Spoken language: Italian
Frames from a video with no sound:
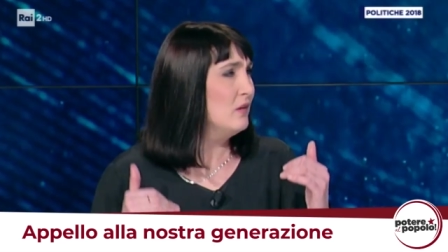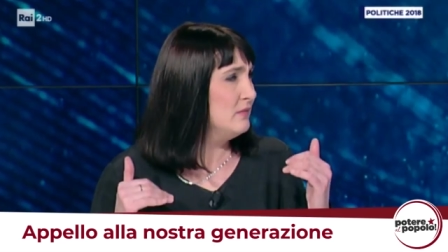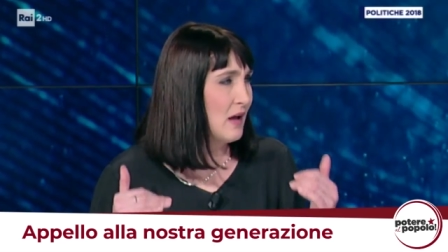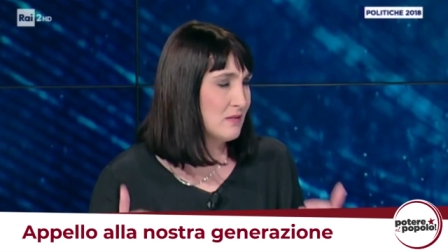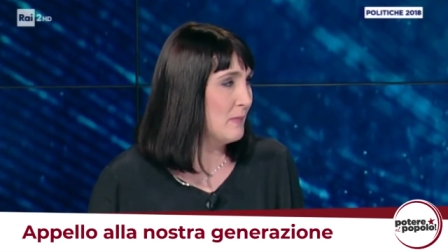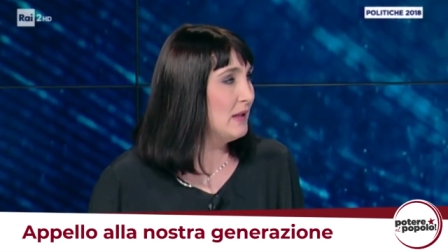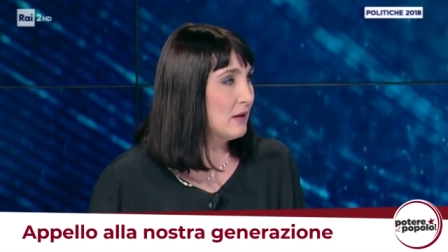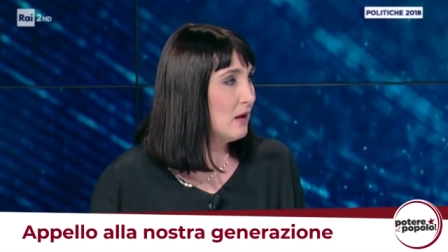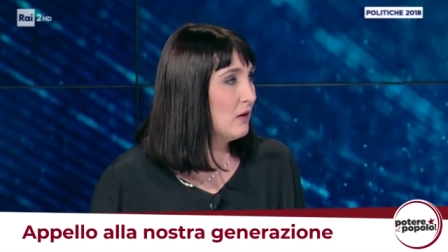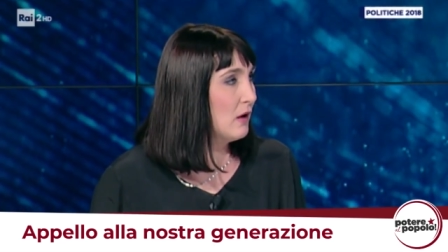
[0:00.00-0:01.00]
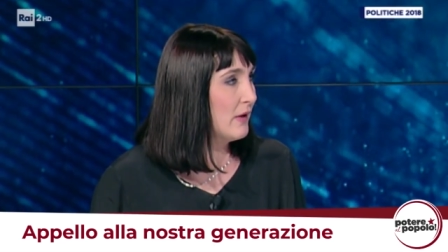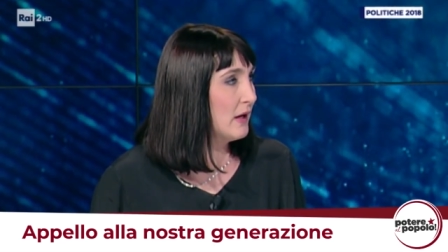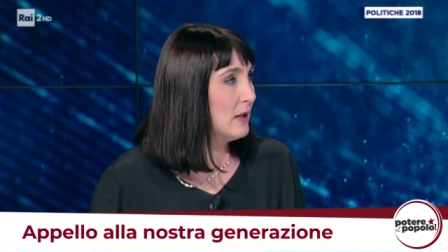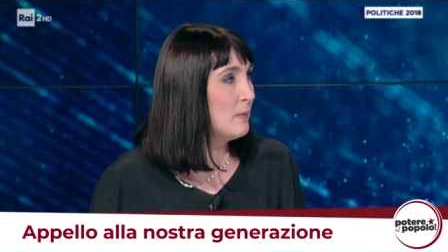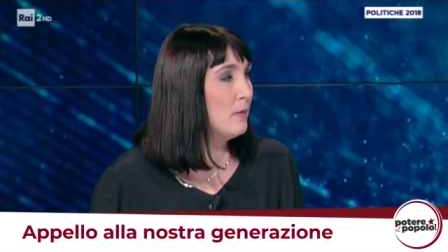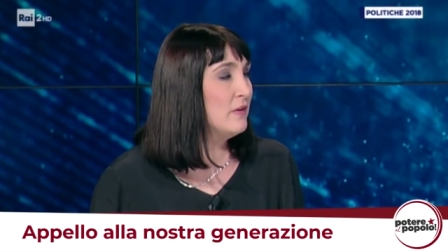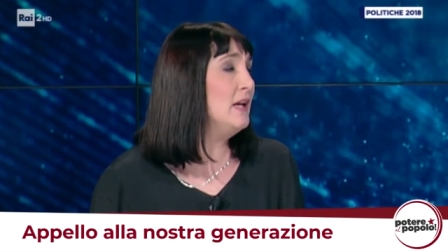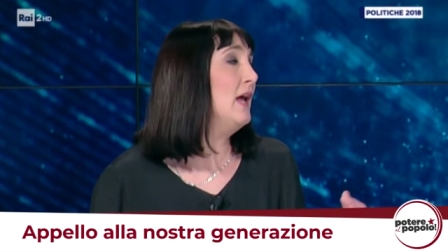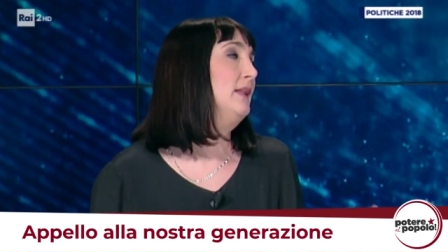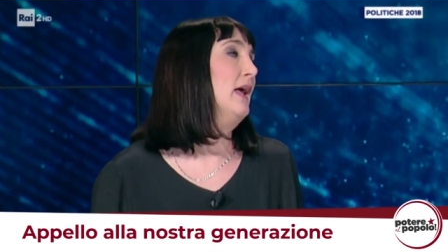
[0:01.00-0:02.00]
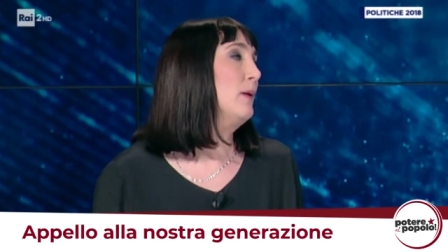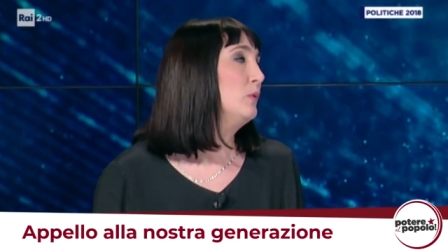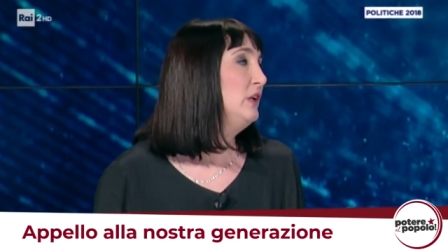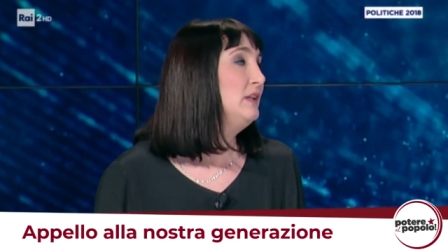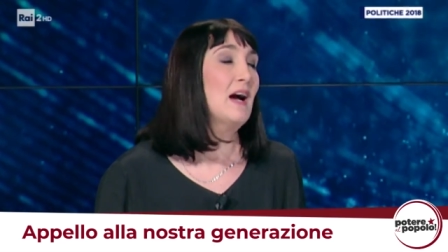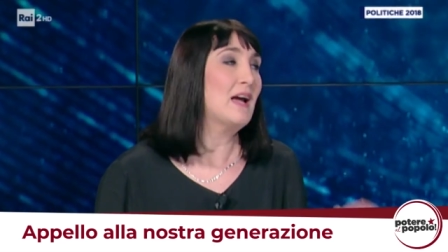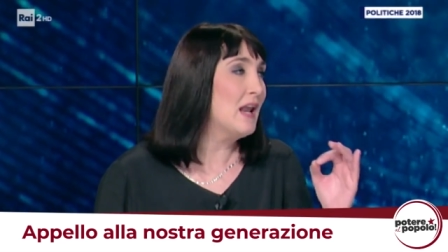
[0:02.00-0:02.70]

da smetterla con la guerra dai poveri e dalla politica,